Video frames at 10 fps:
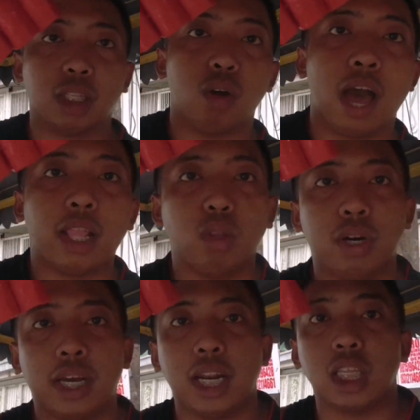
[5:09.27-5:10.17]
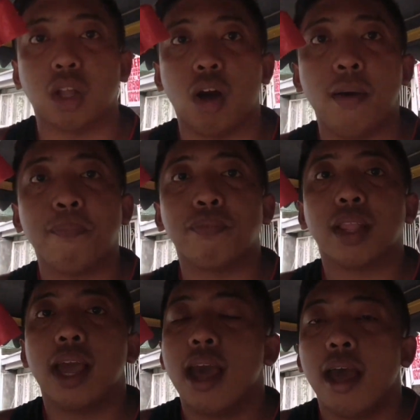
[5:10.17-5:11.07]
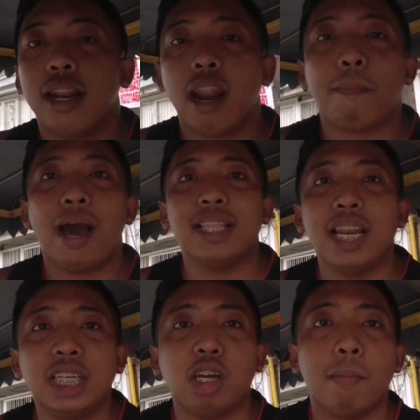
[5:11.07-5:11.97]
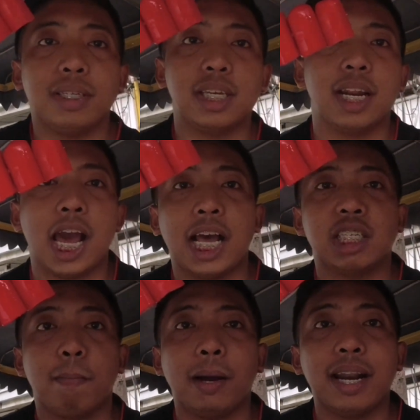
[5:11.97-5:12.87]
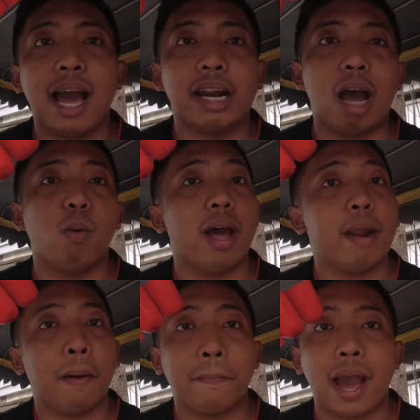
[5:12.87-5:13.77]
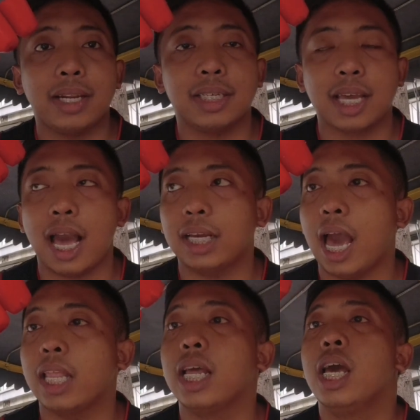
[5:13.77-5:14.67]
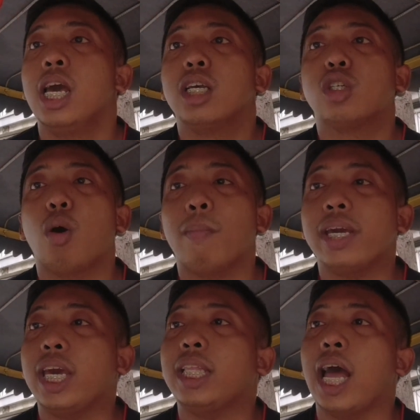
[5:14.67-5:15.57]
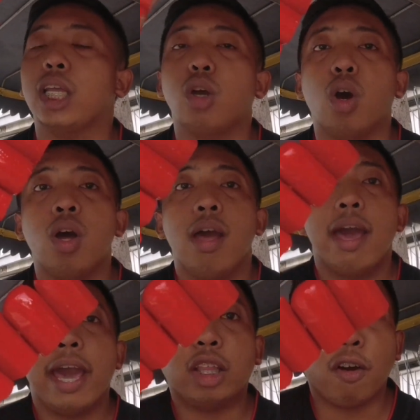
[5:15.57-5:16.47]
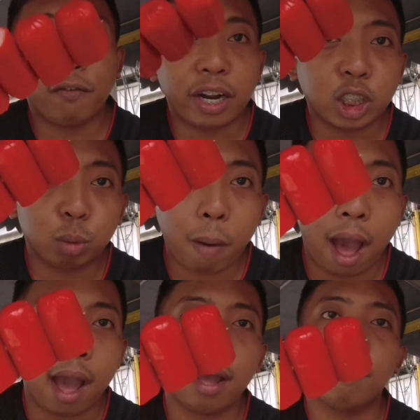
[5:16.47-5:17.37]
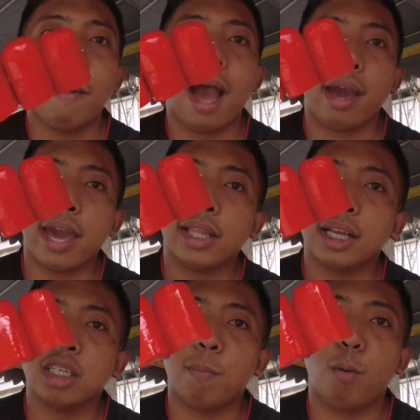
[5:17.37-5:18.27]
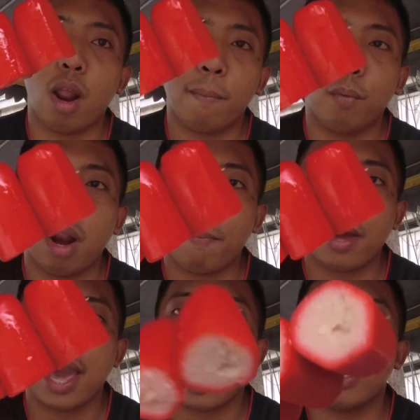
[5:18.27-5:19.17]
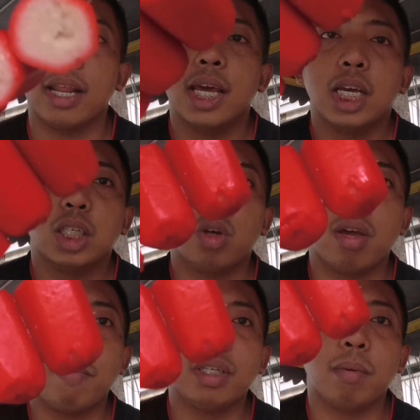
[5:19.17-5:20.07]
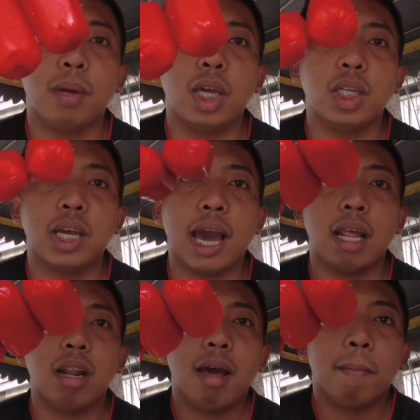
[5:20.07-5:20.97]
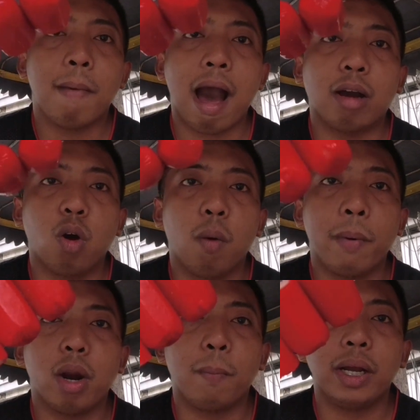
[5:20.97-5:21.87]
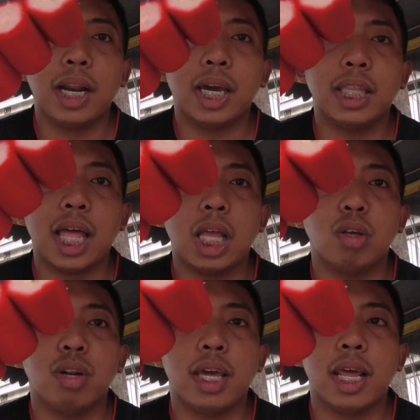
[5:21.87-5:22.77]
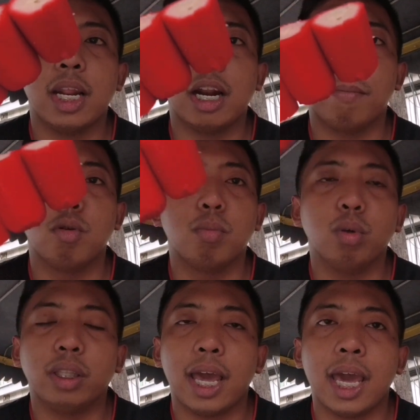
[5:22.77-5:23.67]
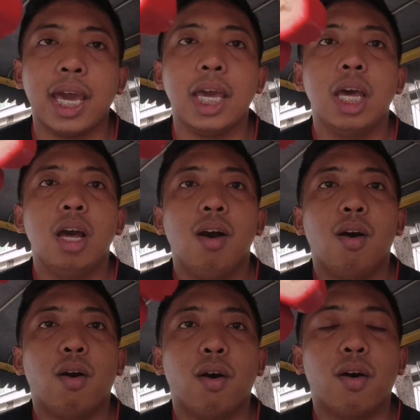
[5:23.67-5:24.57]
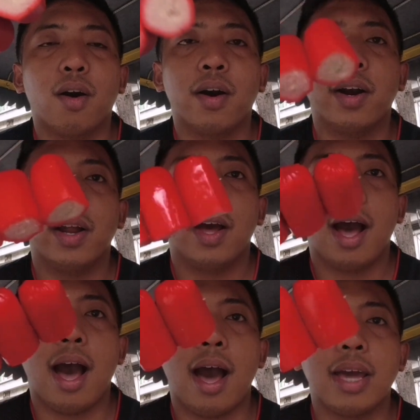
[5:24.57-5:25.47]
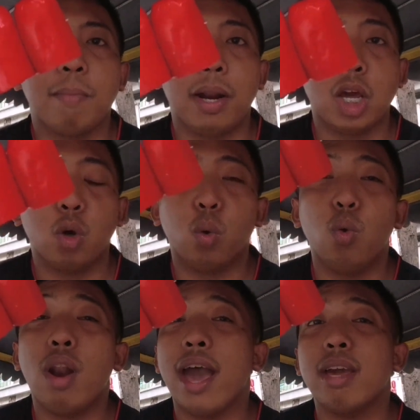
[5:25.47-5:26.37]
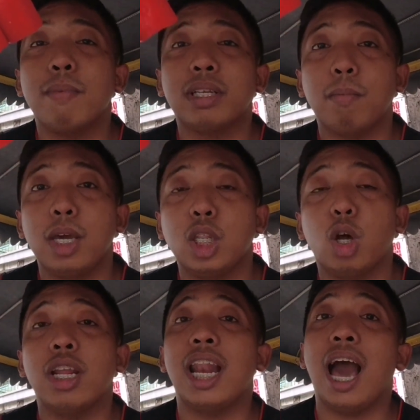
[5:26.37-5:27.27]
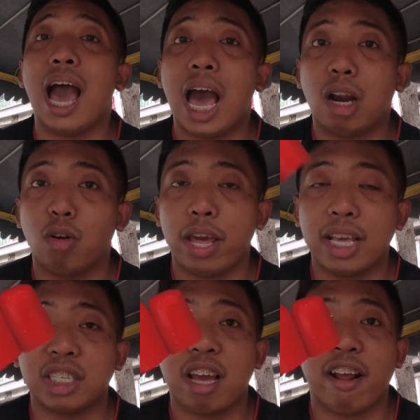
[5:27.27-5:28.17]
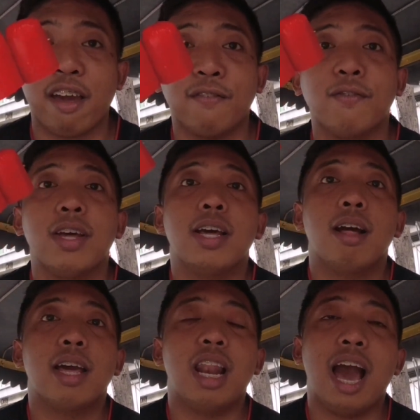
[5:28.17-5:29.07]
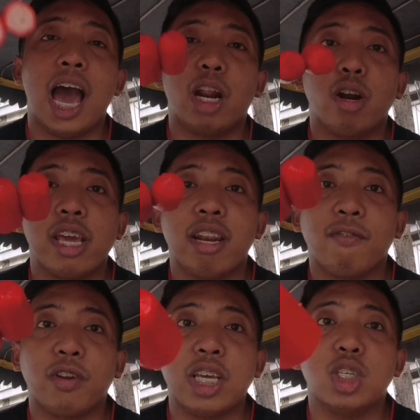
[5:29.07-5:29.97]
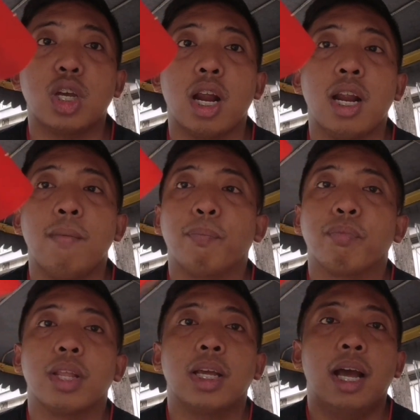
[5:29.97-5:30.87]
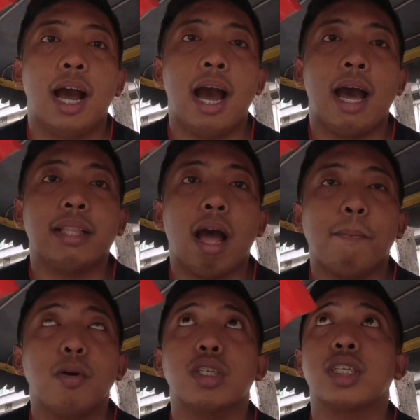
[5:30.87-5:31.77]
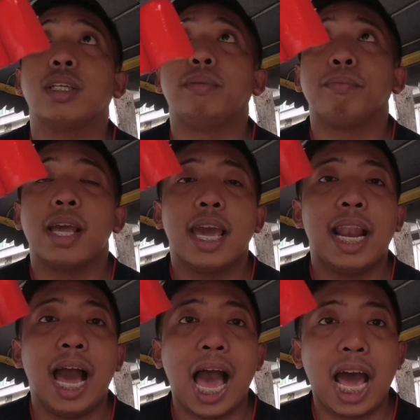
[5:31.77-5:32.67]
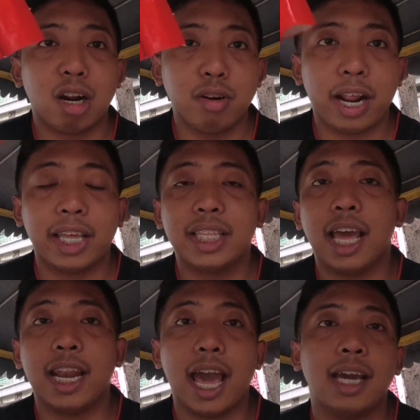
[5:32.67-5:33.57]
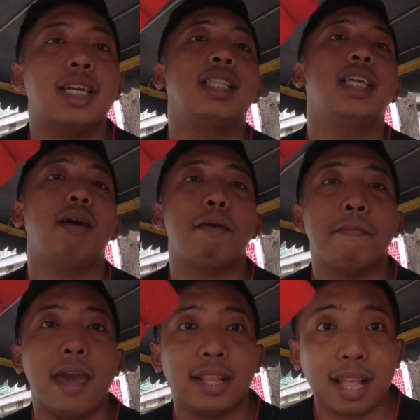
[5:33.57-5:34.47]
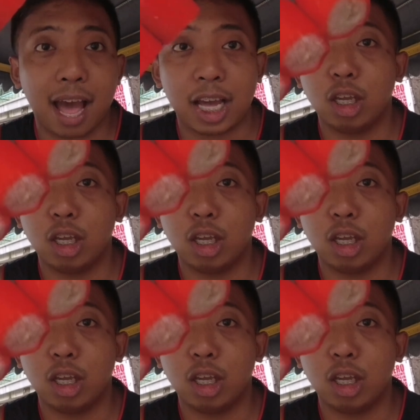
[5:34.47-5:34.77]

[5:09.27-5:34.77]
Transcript: Itong hotdog na ganito, napakadali siyang masira kasi pag naarawan, napapanis ka agad. So may kita nyo, eto fresh pa. Bakit? Kasi pulang-pula pa yan. So ibig sabihin yan, bago. Pero pag nakita nyo na yan na namumuti or uh, iba na yung kulay, ibig sabihin nun, ilang araw na yan sa ref, ilang araw na yan na freezer, uh, tapos ilang araw na rin yan na hindi nabibenta.